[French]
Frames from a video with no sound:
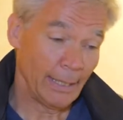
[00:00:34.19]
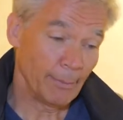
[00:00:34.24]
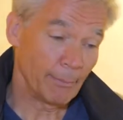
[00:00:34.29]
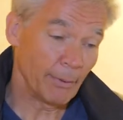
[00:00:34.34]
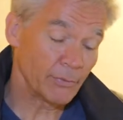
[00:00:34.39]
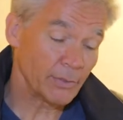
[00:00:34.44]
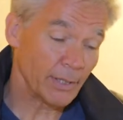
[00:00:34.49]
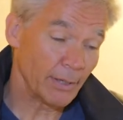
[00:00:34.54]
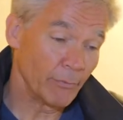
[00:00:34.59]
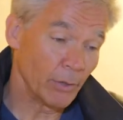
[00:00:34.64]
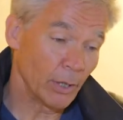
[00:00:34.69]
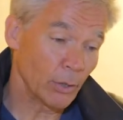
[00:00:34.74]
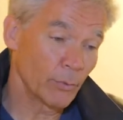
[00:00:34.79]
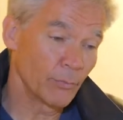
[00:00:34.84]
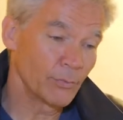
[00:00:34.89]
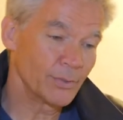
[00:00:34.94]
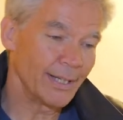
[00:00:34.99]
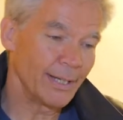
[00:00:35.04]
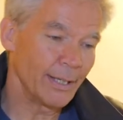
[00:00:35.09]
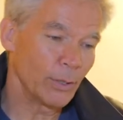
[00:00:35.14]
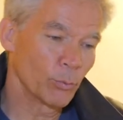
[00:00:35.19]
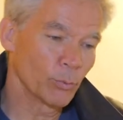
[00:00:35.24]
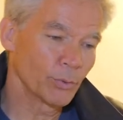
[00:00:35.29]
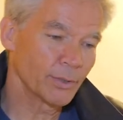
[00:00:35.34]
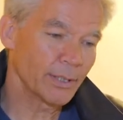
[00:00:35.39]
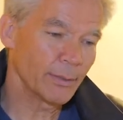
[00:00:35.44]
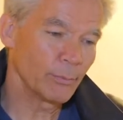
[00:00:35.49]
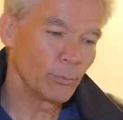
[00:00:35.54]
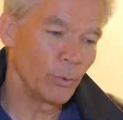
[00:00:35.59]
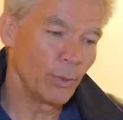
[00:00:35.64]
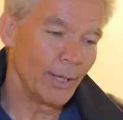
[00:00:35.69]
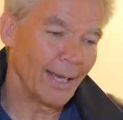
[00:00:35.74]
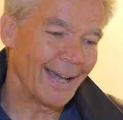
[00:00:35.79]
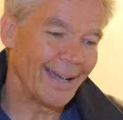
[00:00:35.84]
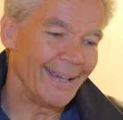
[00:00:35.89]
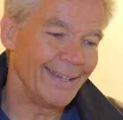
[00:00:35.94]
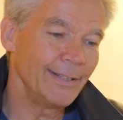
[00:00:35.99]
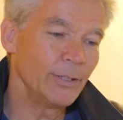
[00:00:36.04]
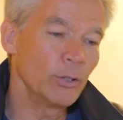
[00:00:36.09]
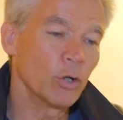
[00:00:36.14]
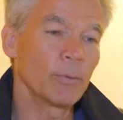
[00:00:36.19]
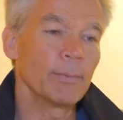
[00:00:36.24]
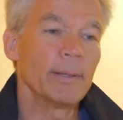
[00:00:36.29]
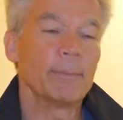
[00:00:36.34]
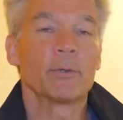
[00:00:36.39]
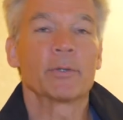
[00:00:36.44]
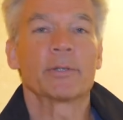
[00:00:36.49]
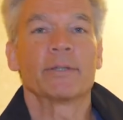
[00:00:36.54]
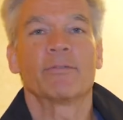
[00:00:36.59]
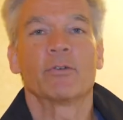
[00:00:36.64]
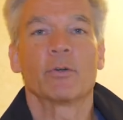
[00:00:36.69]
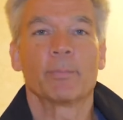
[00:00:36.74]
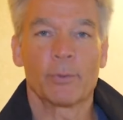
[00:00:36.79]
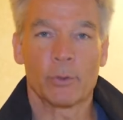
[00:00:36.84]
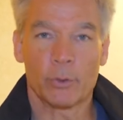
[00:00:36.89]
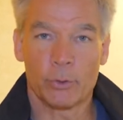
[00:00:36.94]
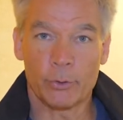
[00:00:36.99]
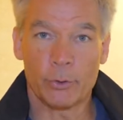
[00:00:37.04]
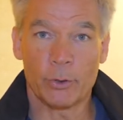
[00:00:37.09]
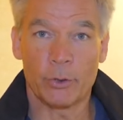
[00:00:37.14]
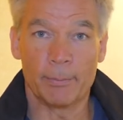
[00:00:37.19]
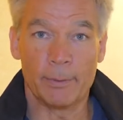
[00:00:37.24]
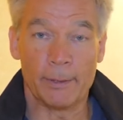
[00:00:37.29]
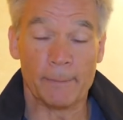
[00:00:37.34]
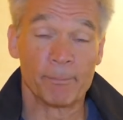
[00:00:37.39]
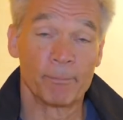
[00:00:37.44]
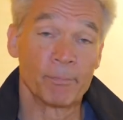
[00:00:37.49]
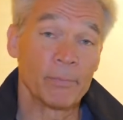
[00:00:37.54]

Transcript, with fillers: eh vous allez voir que vous allez contribuer à énormément de développement de l'autonomie.